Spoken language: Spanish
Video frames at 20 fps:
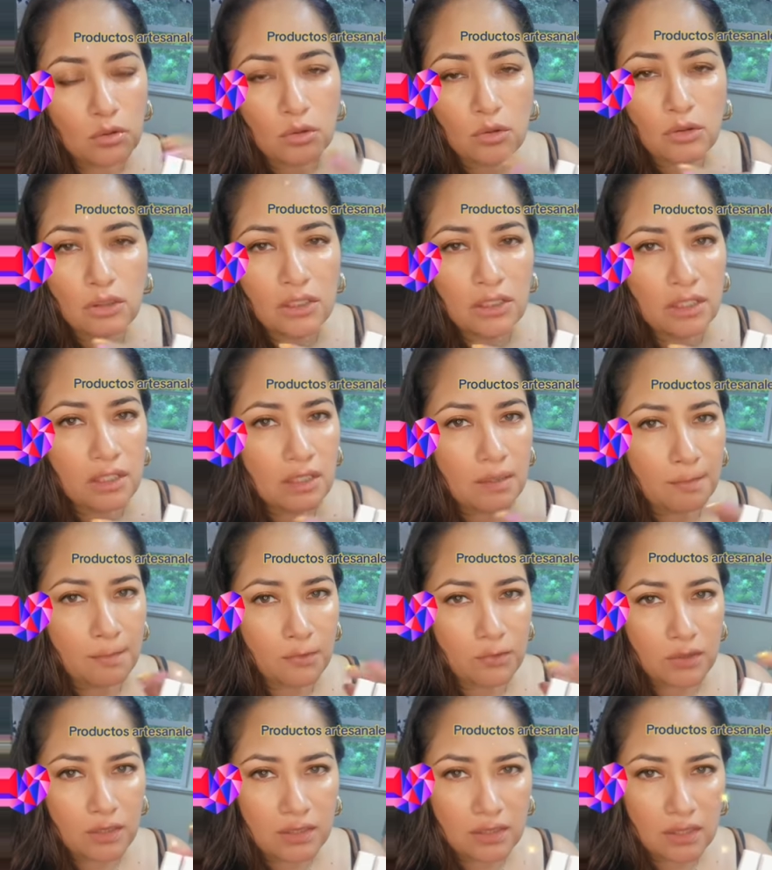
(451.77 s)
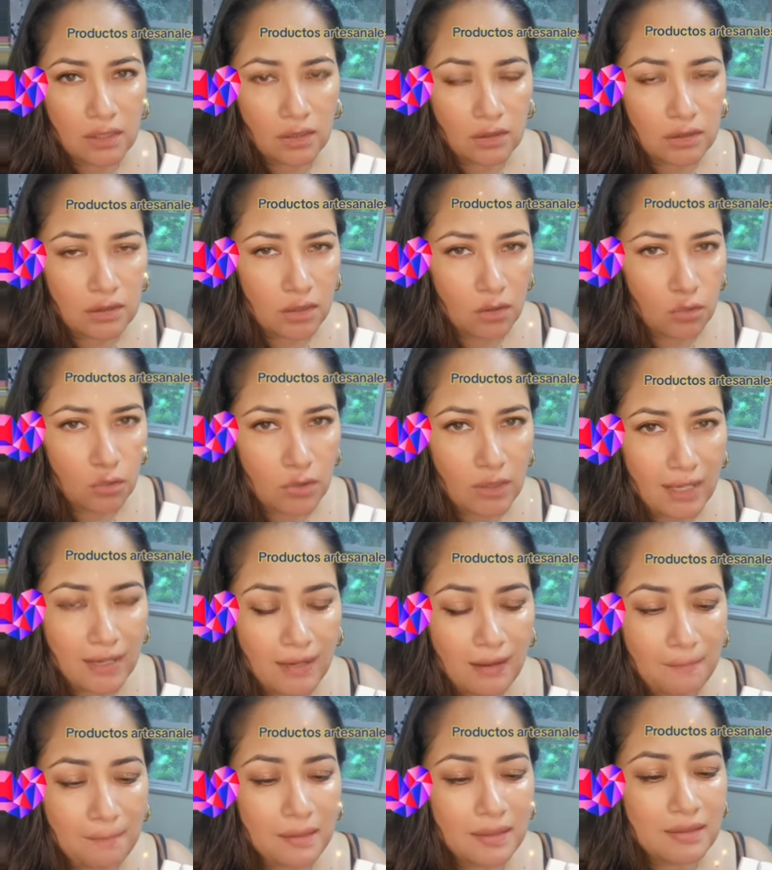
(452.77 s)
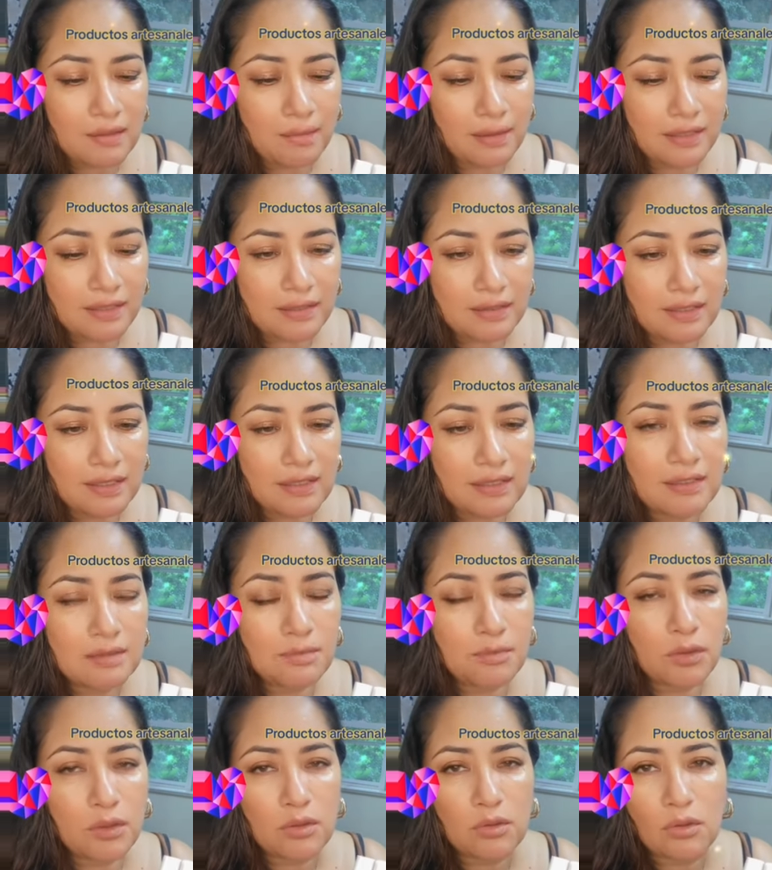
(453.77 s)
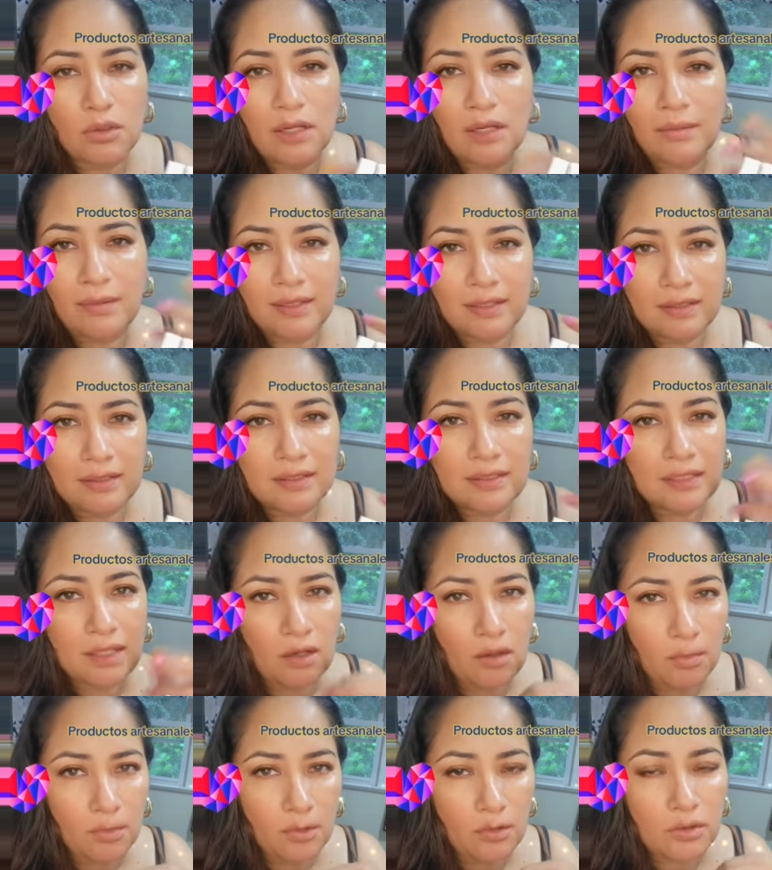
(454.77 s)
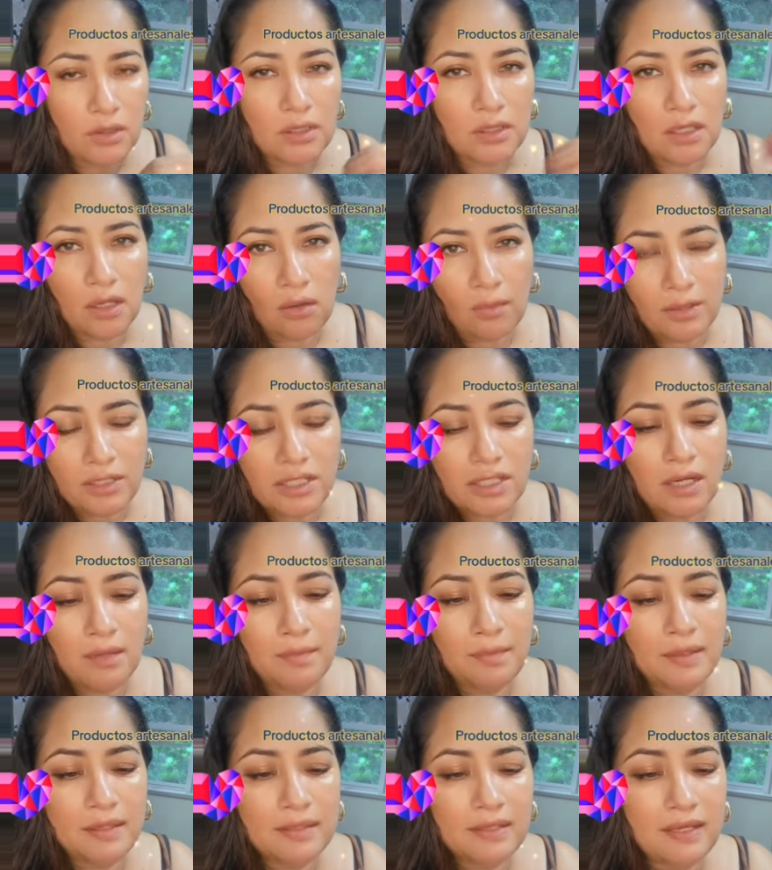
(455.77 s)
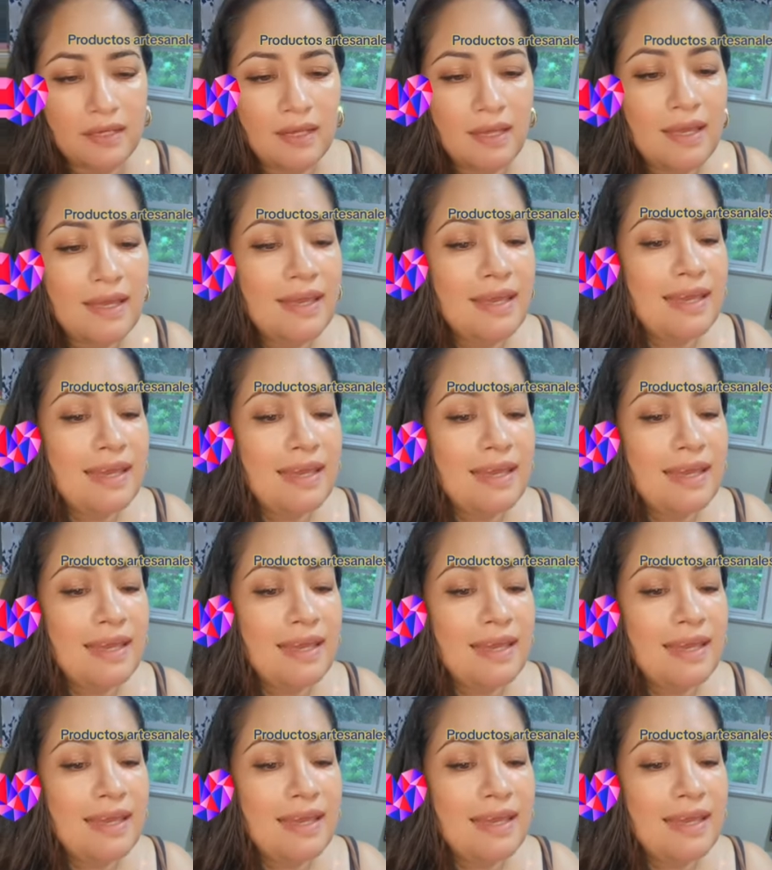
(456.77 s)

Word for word: No tienes que ponerte ninguna capa de barniz, puesto que el barniz si te lo pones te lo va a echar a perder.